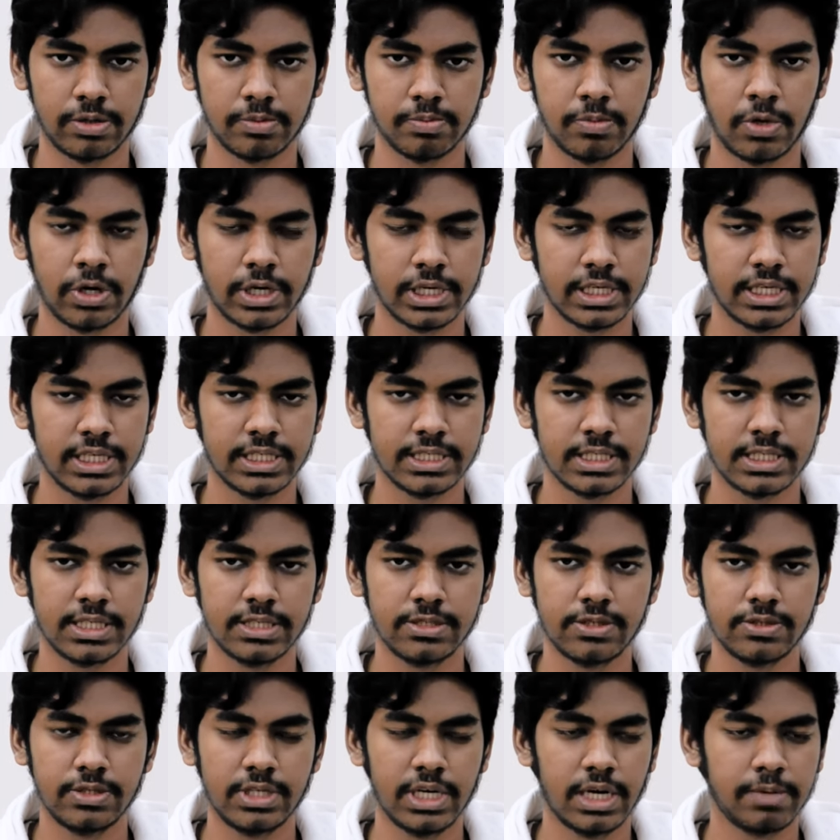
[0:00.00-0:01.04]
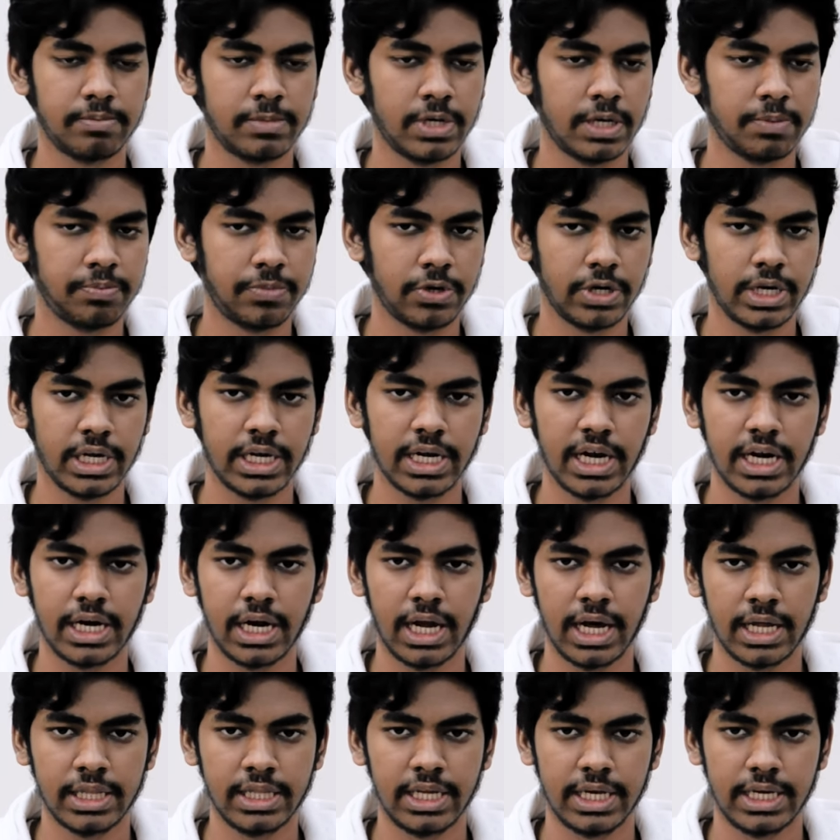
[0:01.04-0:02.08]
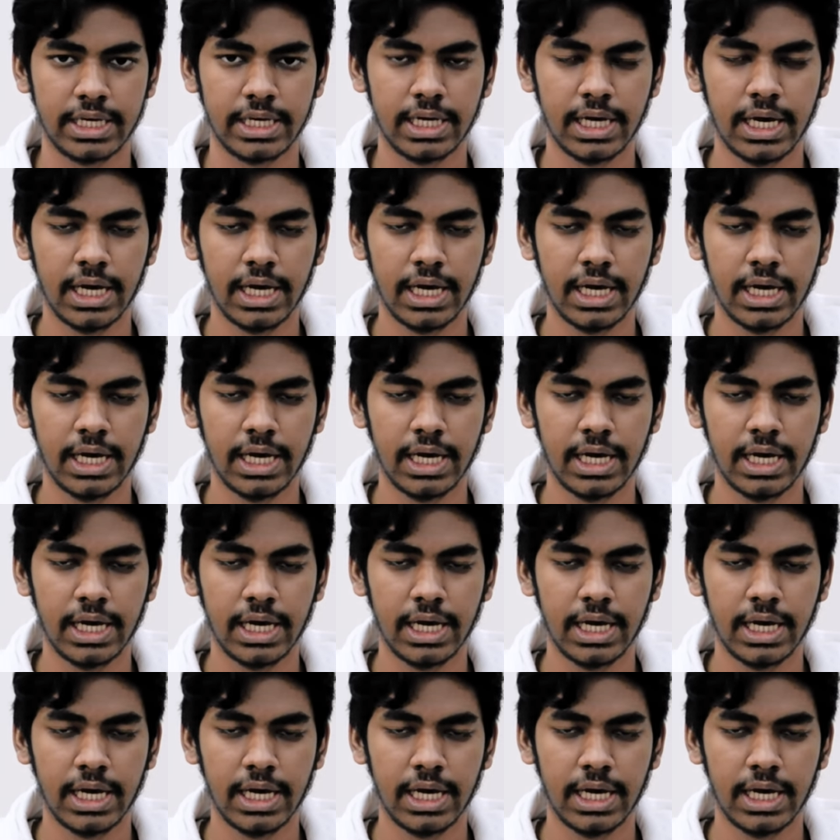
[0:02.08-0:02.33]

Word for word: মক টেস্টে যদি আমরা পরীক্ষা না দিই